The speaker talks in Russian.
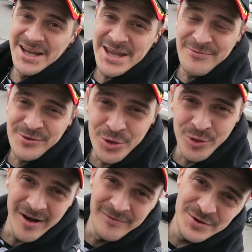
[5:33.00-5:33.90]
я
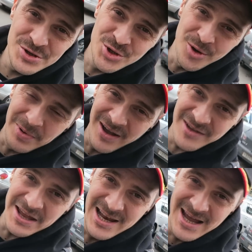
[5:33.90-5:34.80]
вру вам, вы чё,
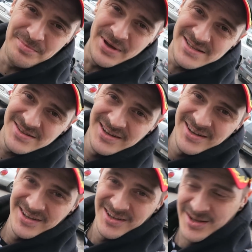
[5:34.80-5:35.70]
поверили опять?
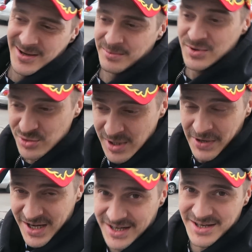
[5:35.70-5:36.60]
Мы сюда
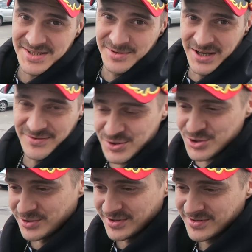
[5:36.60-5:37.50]
приехали снимать, вы
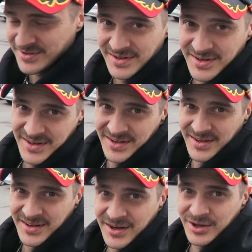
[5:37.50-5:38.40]
чё?
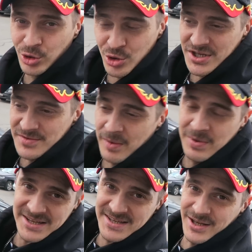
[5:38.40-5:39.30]
Кто сейчас в
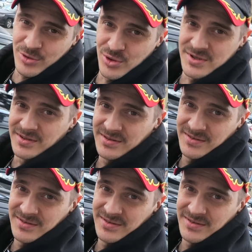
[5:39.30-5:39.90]
библиотеке ходит?